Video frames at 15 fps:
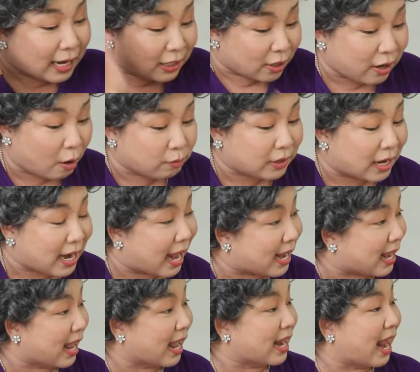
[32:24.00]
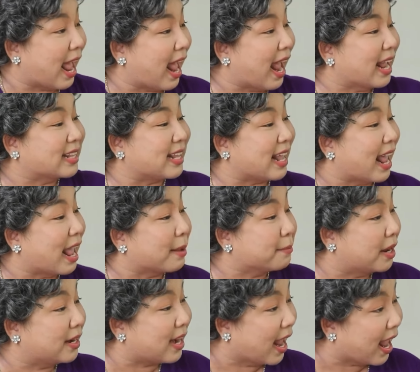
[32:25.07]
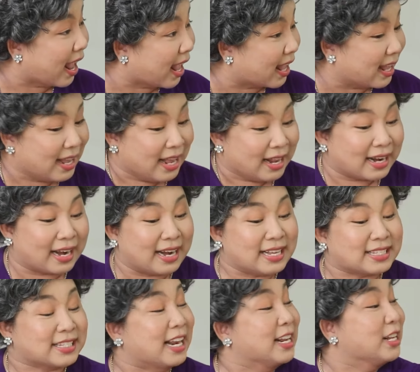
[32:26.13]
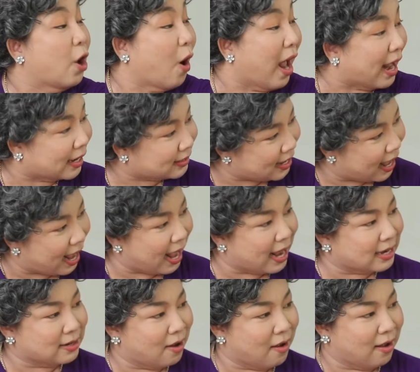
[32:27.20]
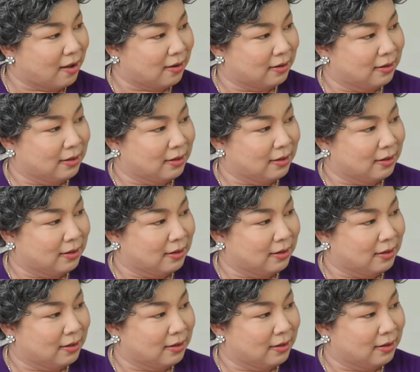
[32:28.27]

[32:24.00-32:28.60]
khách nó không tới đây ha là hai chị em mình ha là đi xin đồ ăn về ăn đó